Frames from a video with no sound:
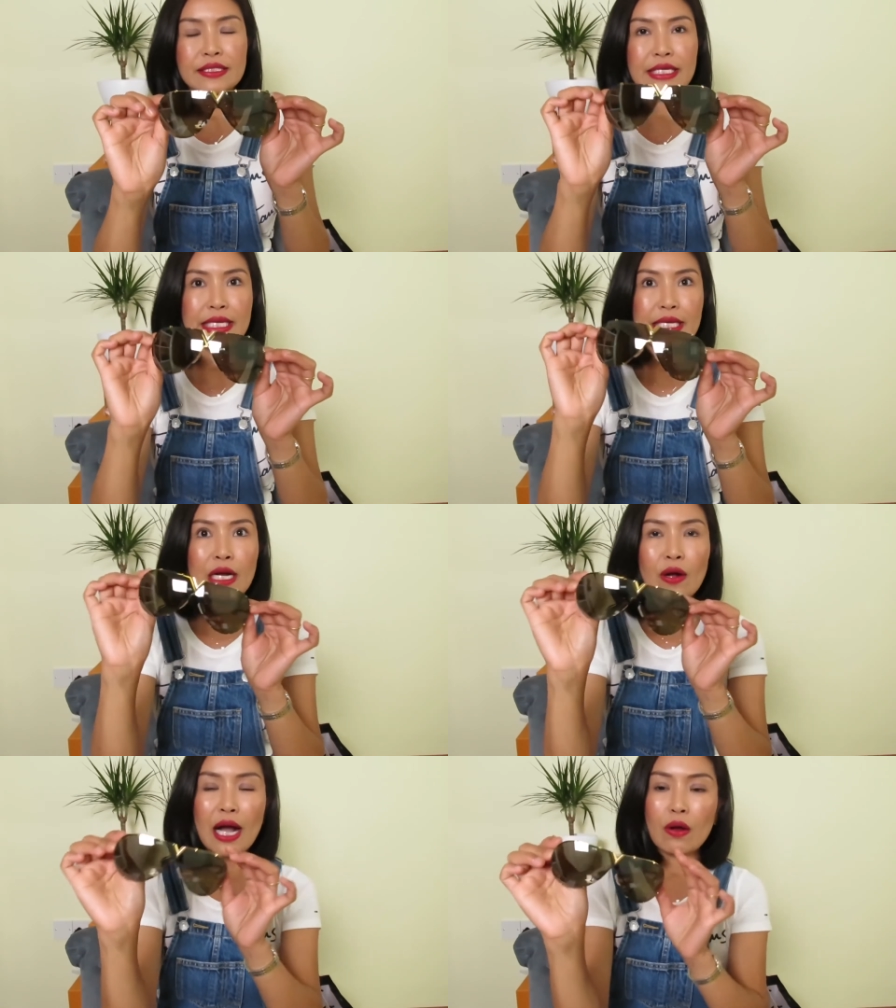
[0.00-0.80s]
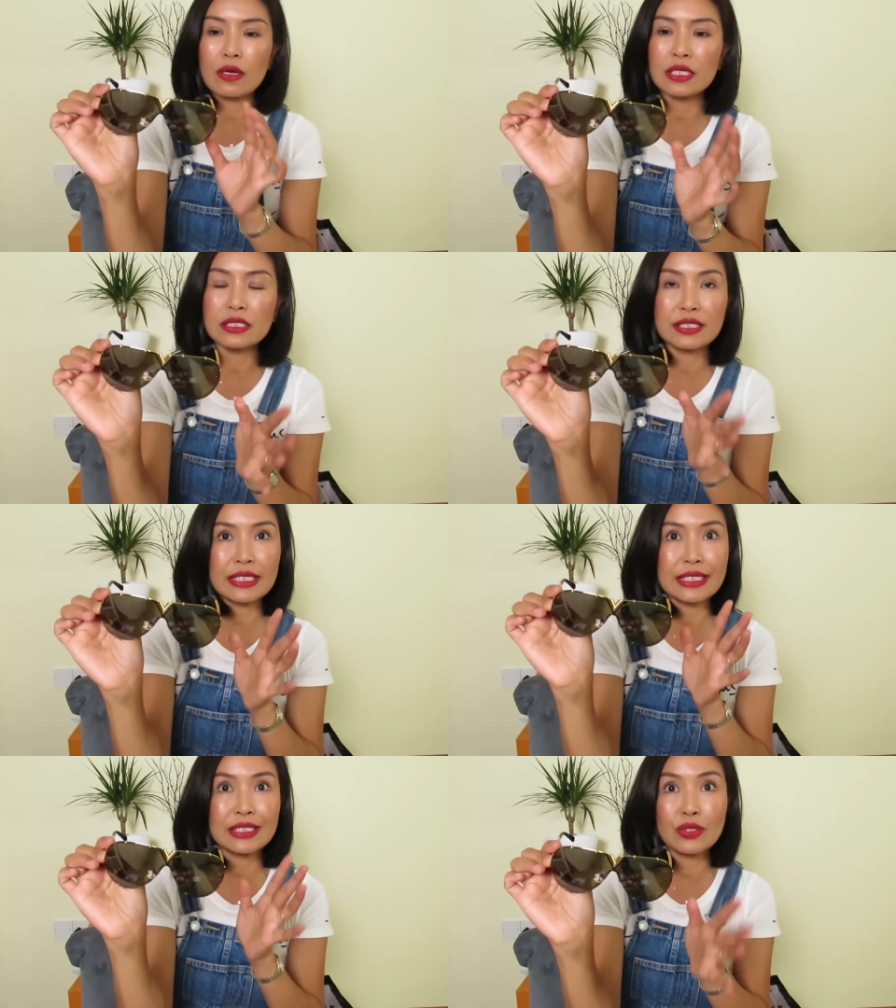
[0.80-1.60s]
สีของเขาก็คือ
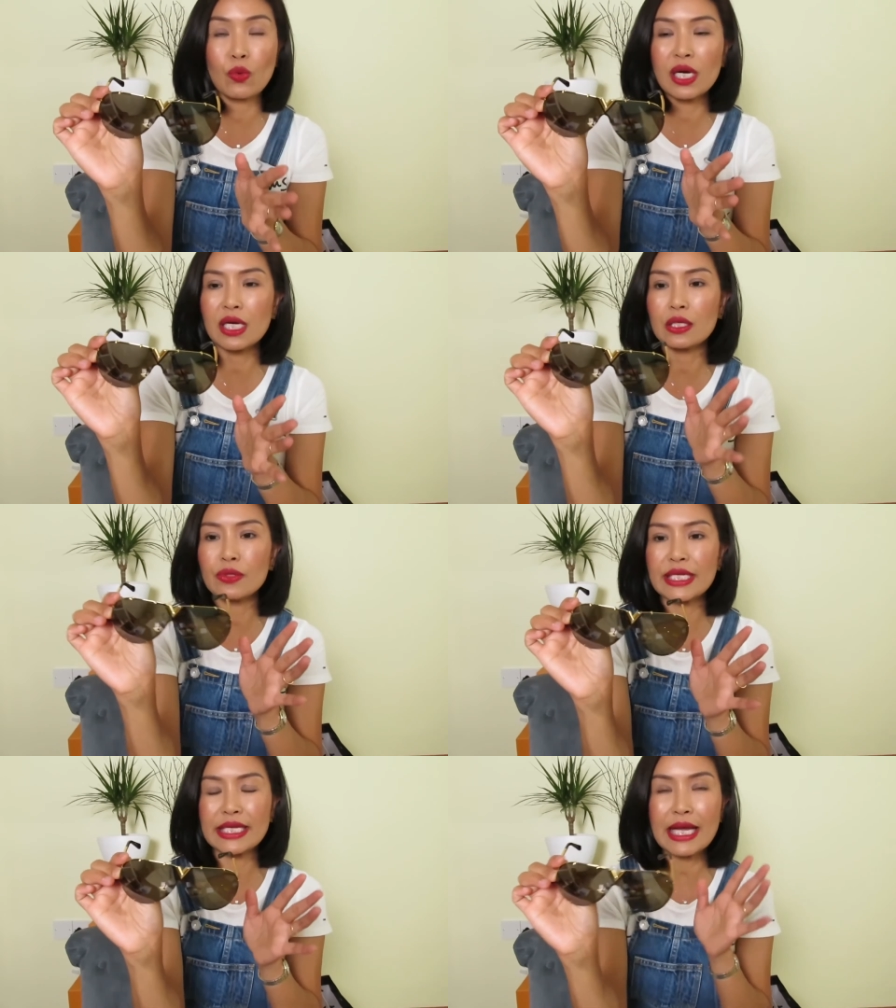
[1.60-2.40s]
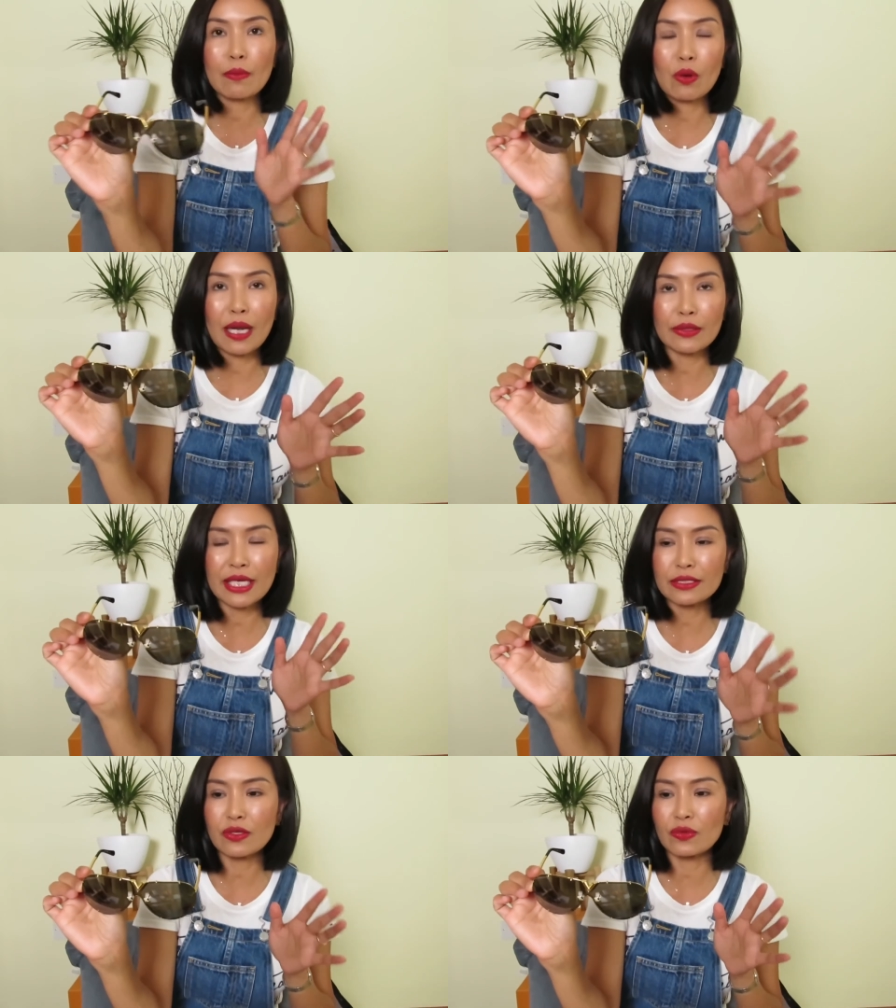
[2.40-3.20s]
สีซิลเวอร์รุ่นนี้ทำออกมาด้วย
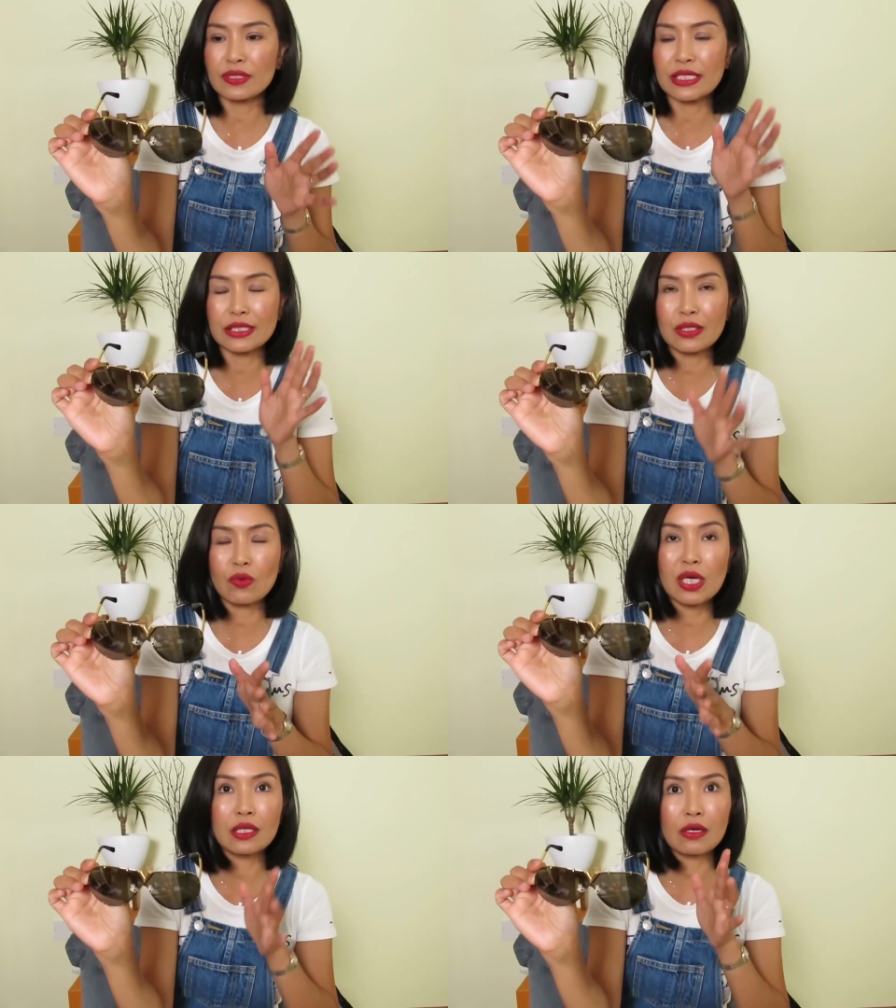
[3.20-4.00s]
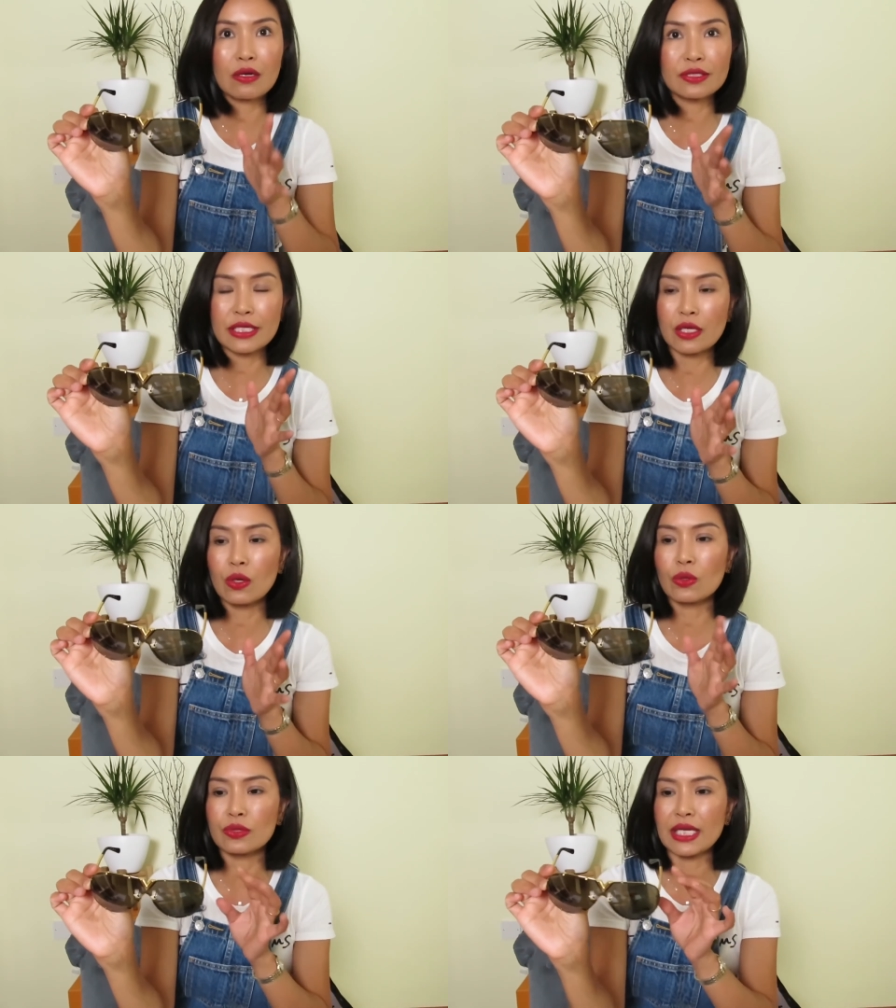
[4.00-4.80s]
กันสองสีซิลเวอร์ แล้วก็สีโก
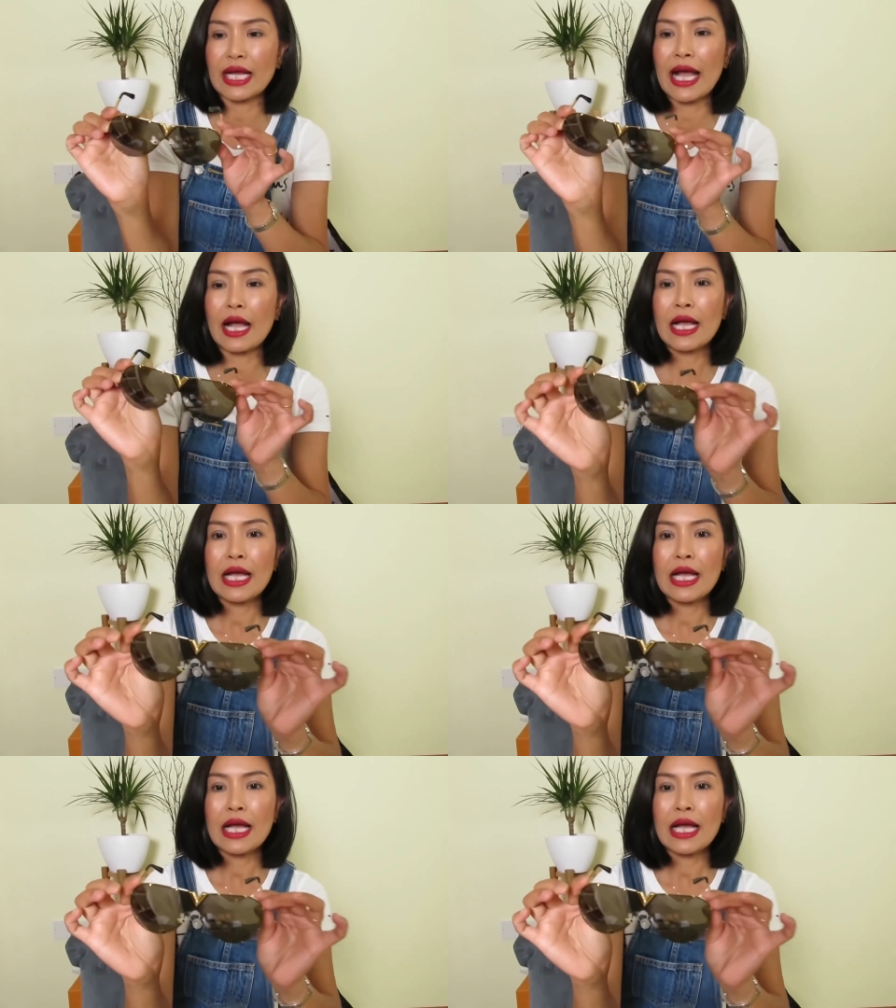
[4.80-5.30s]
ลนะคะ